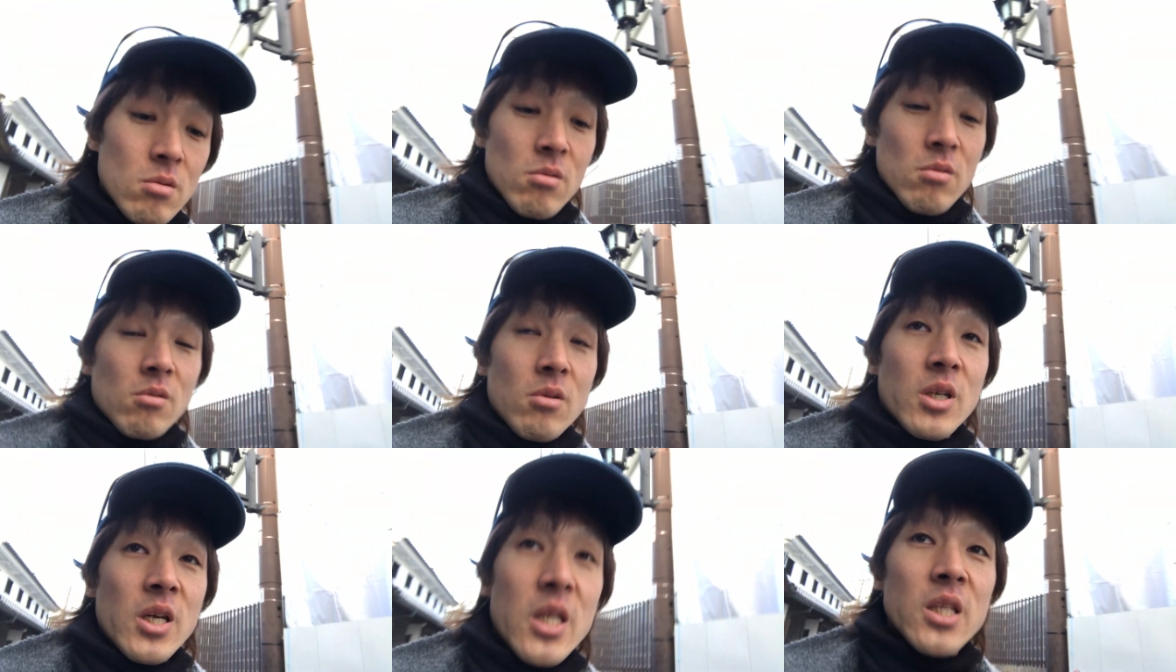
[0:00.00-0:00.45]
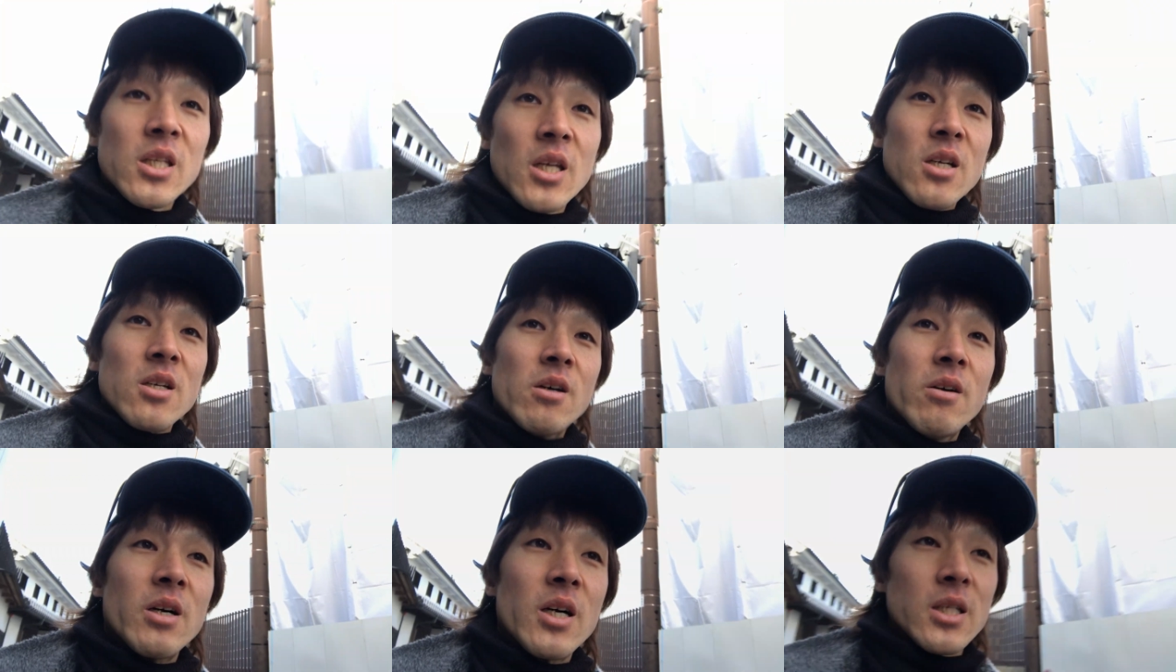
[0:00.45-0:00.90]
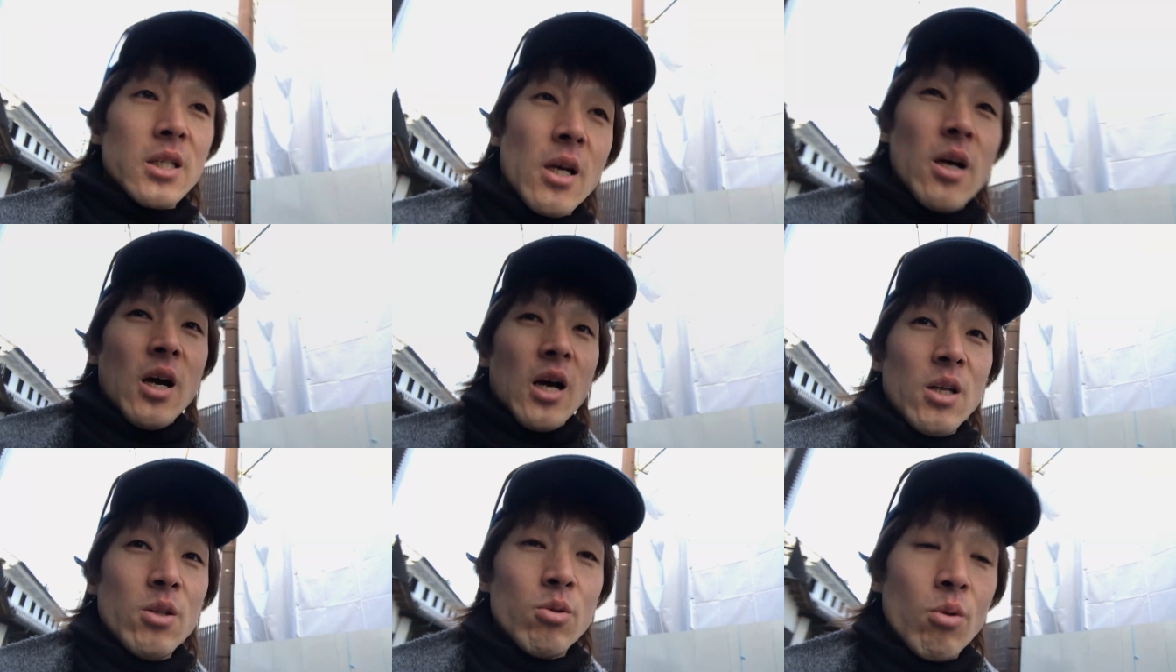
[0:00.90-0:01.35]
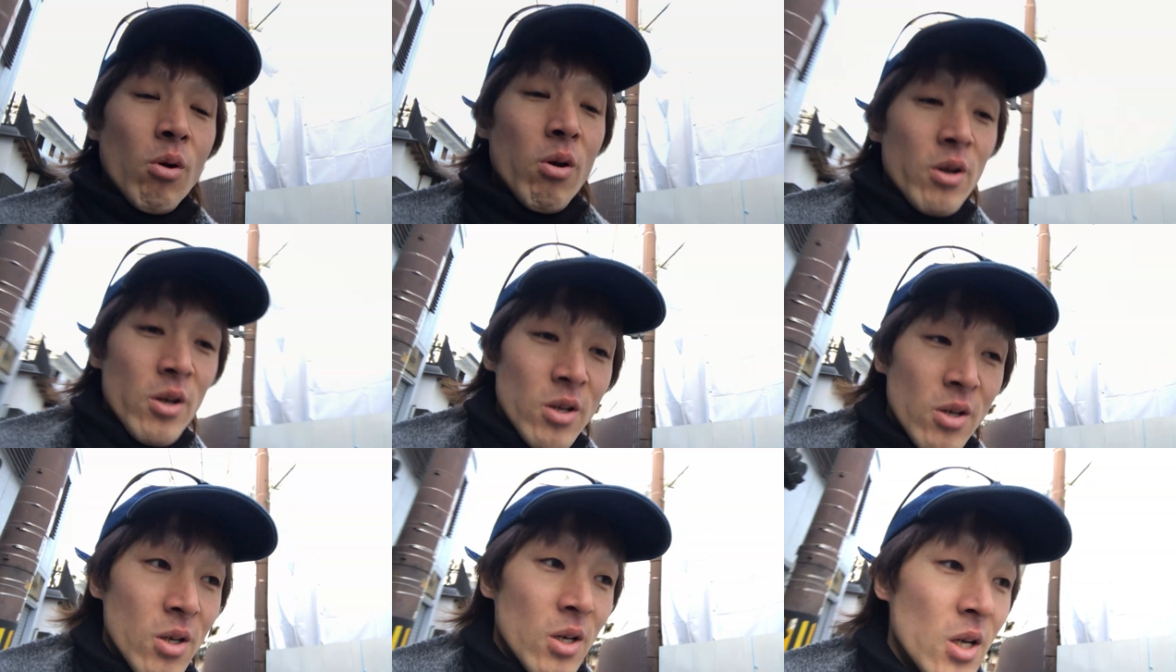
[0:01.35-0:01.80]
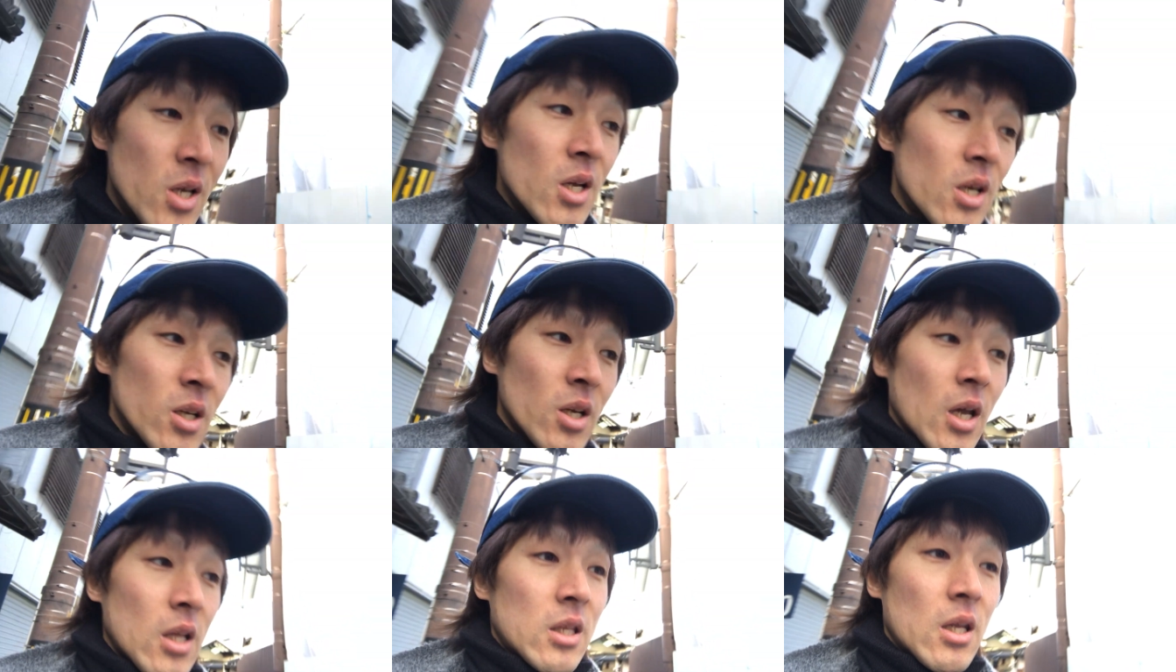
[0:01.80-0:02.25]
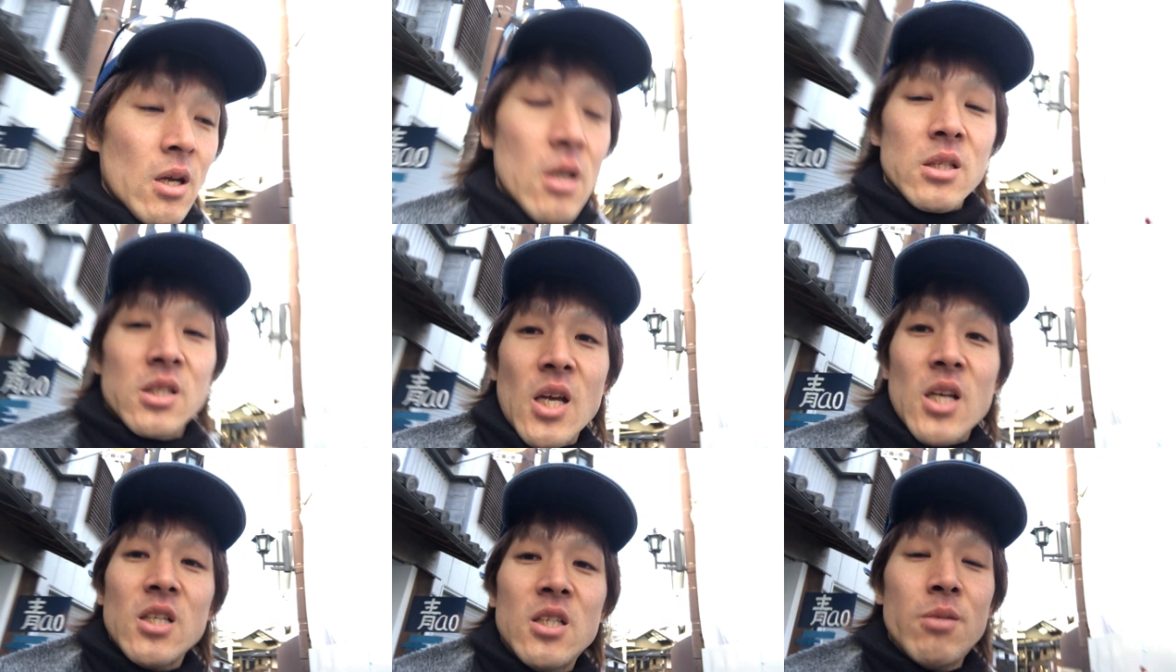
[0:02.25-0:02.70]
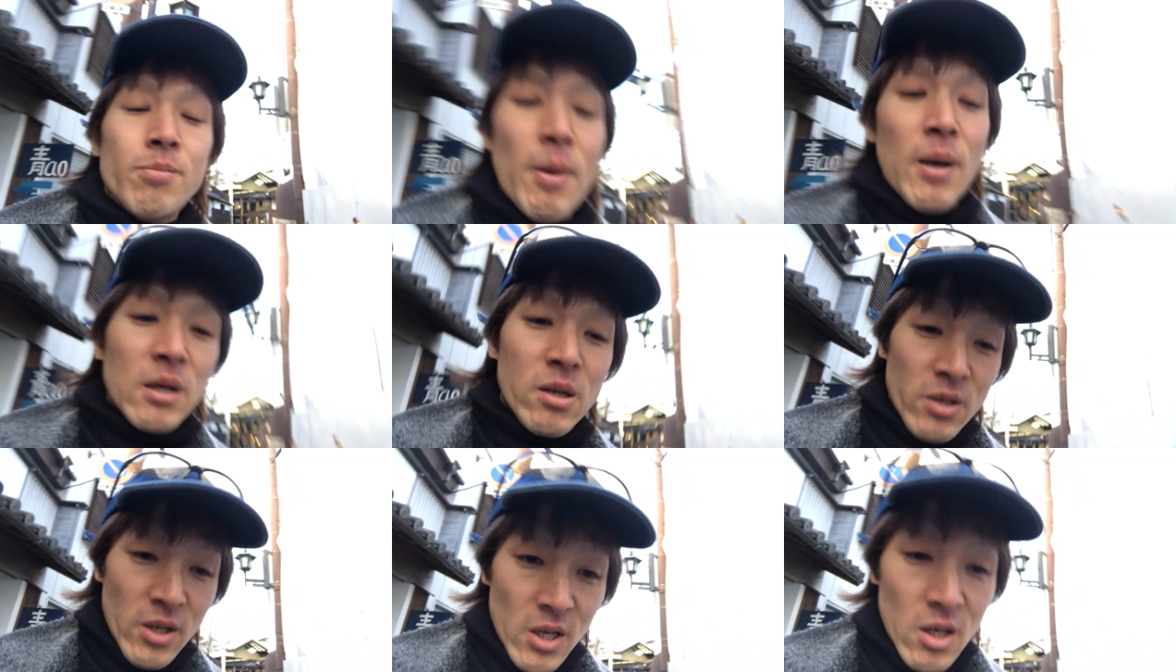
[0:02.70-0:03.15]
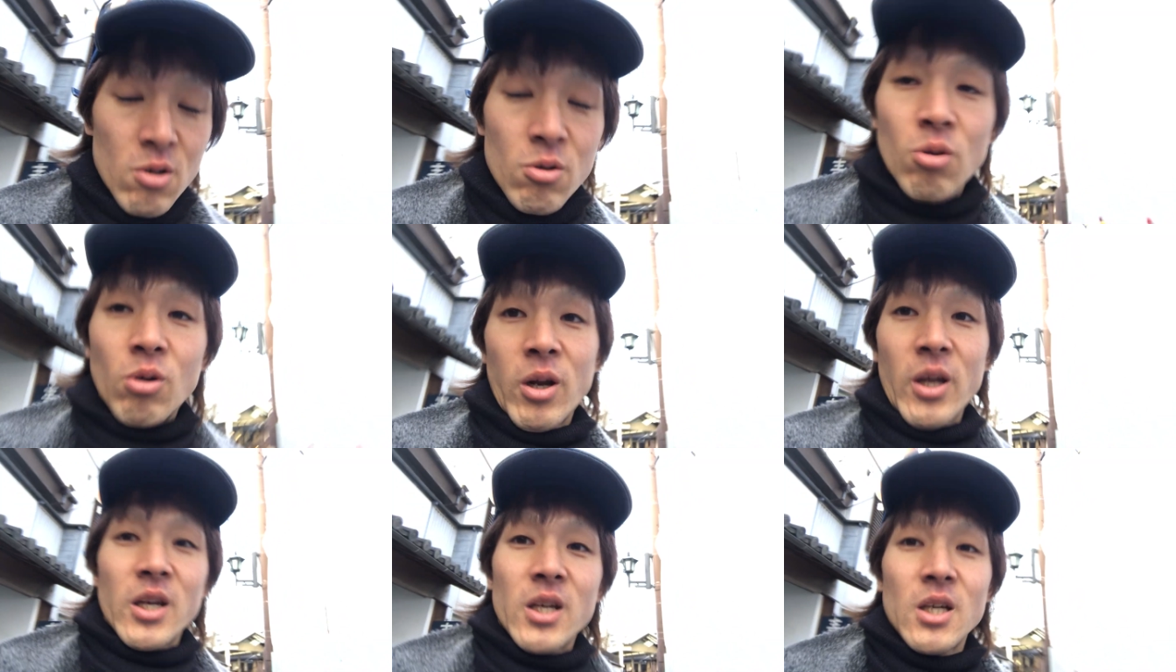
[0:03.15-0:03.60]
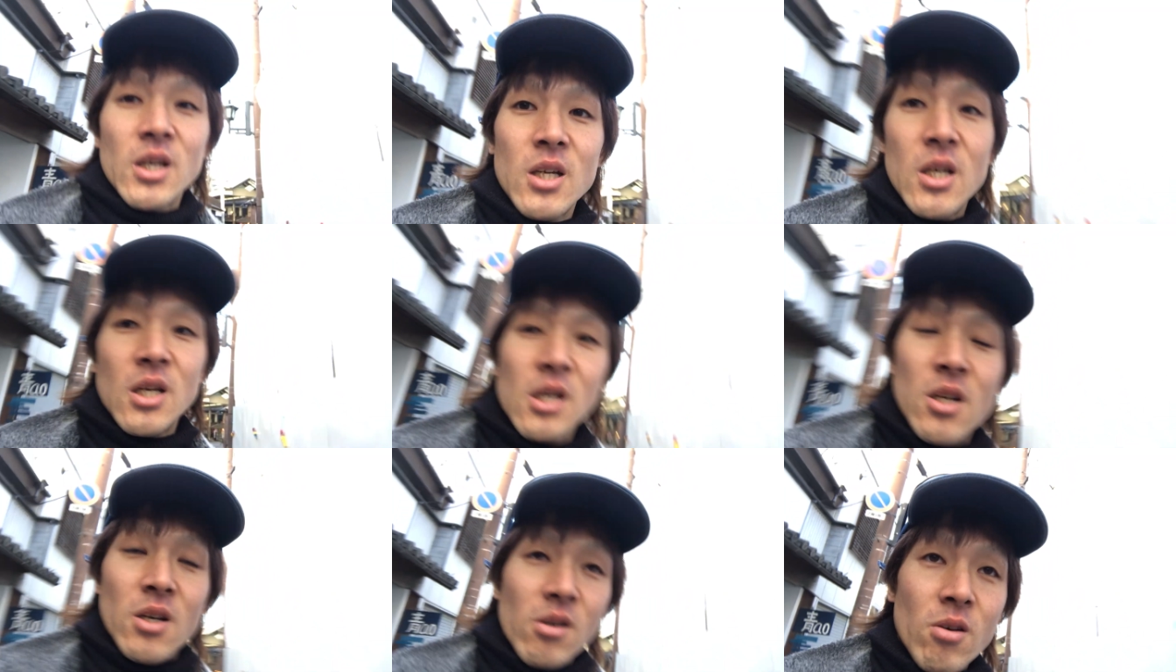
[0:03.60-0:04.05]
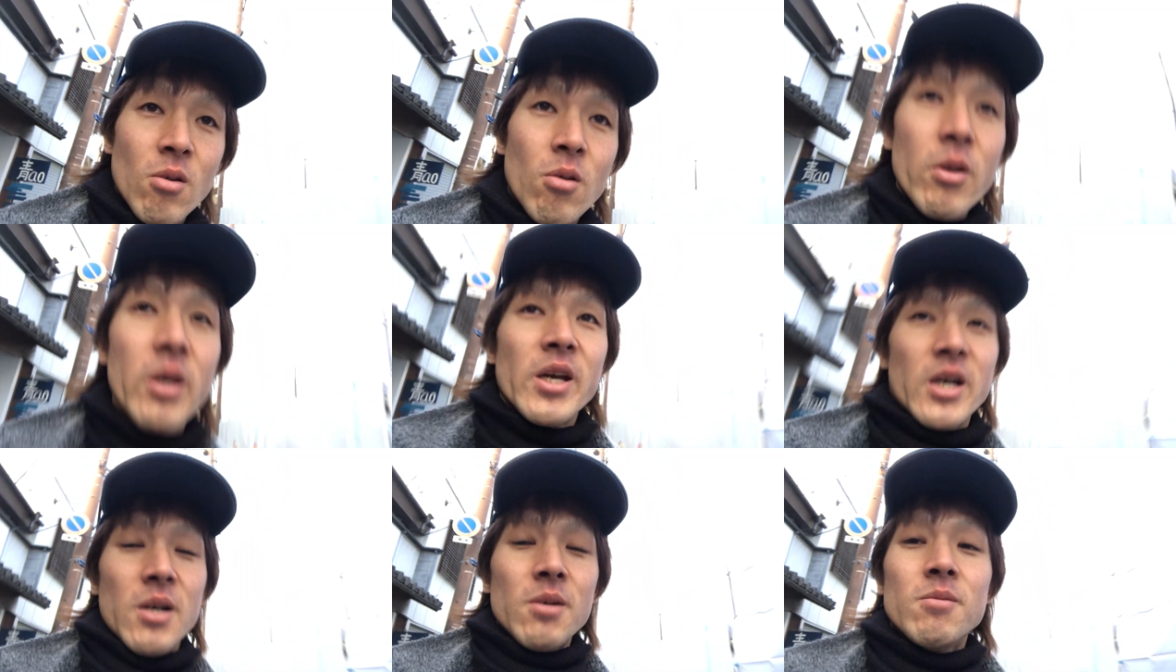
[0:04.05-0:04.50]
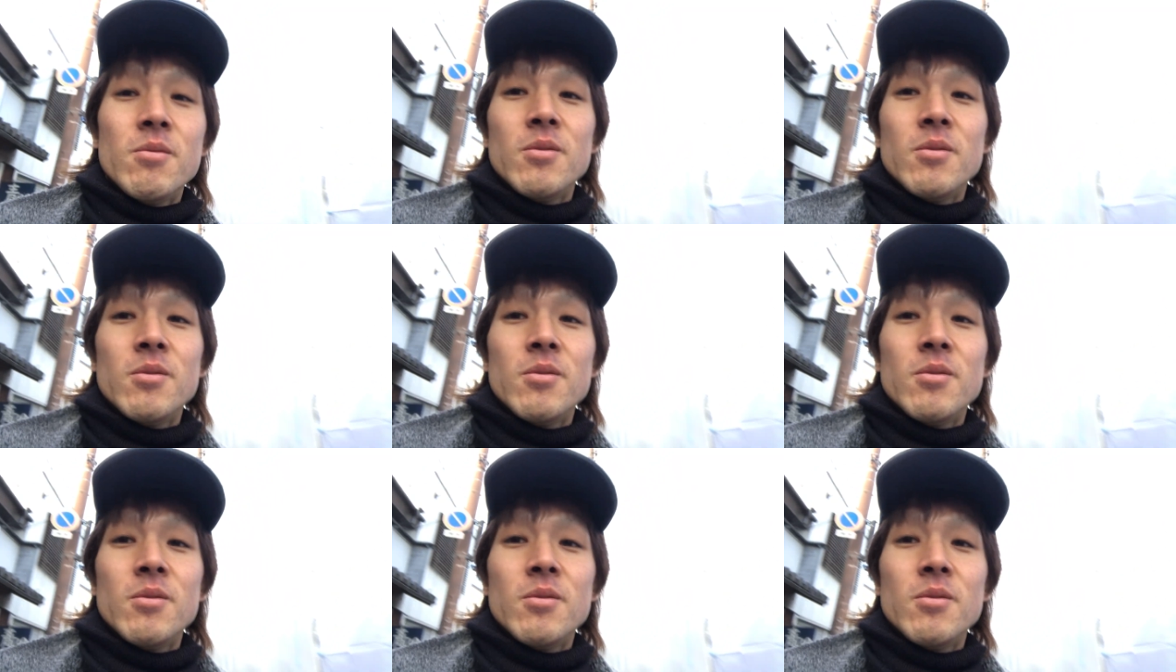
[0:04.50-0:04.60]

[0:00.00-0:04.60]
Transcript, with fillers: 欠点が分かったアンドロイ欠点は電池パックよこれこれや